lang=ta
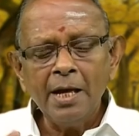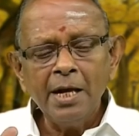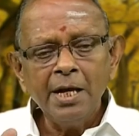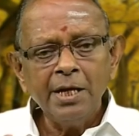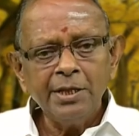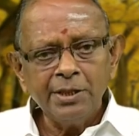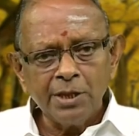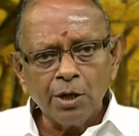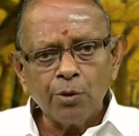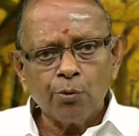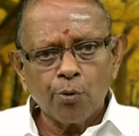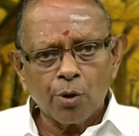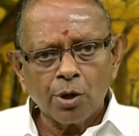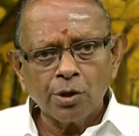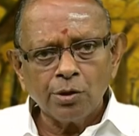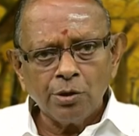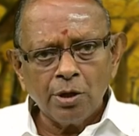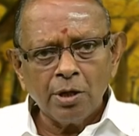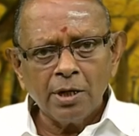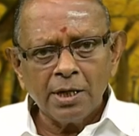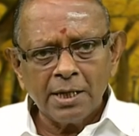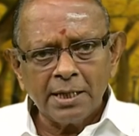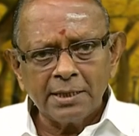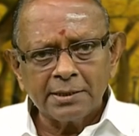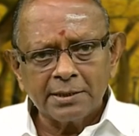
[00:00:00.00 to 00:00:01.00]
இந்த
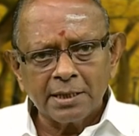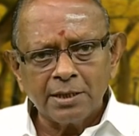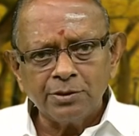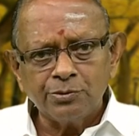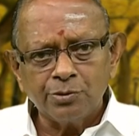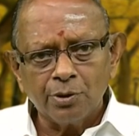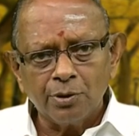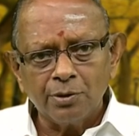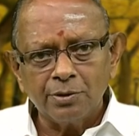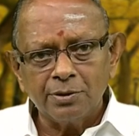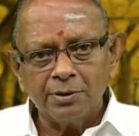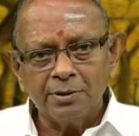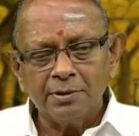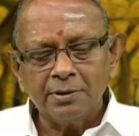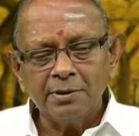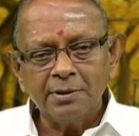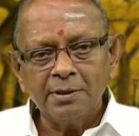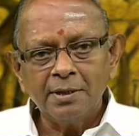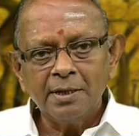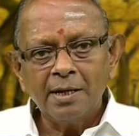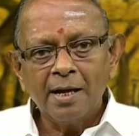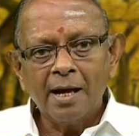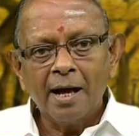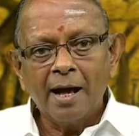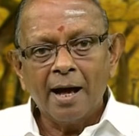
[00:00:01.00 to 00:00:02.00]
குரங்குகள்லாம் தான் சொல்லுது
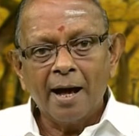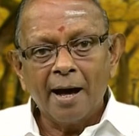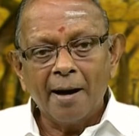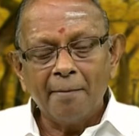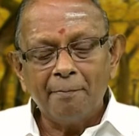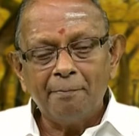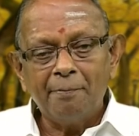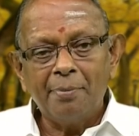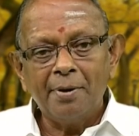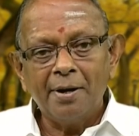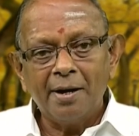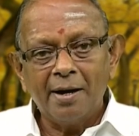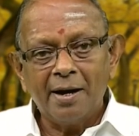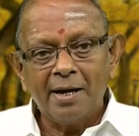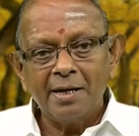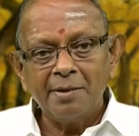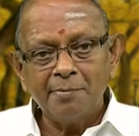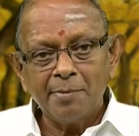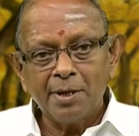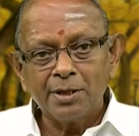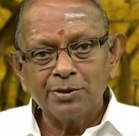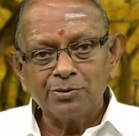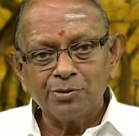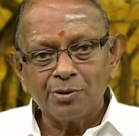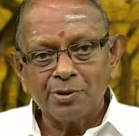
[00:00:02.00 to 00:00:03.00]
அப்போ
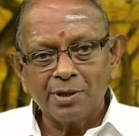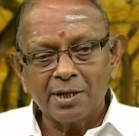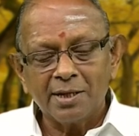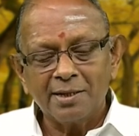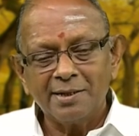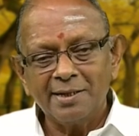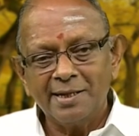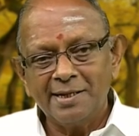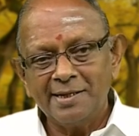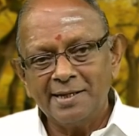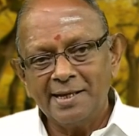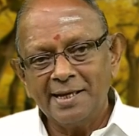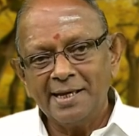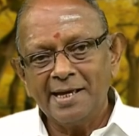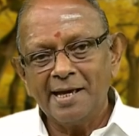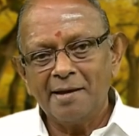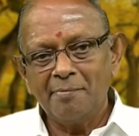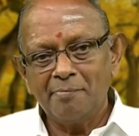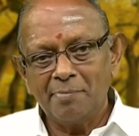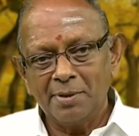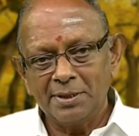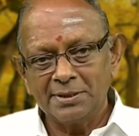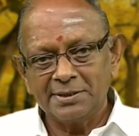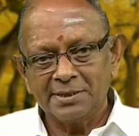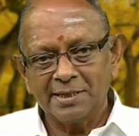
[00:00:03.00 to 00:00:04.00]
அனுமார் சொல்கிறார் என்னையா
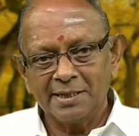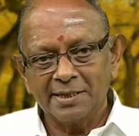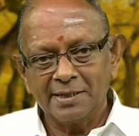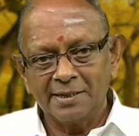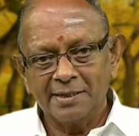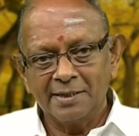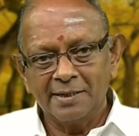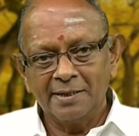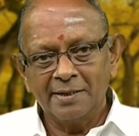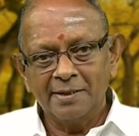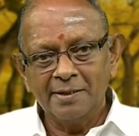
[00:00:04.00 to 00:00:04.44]
பேசுகிறீங்க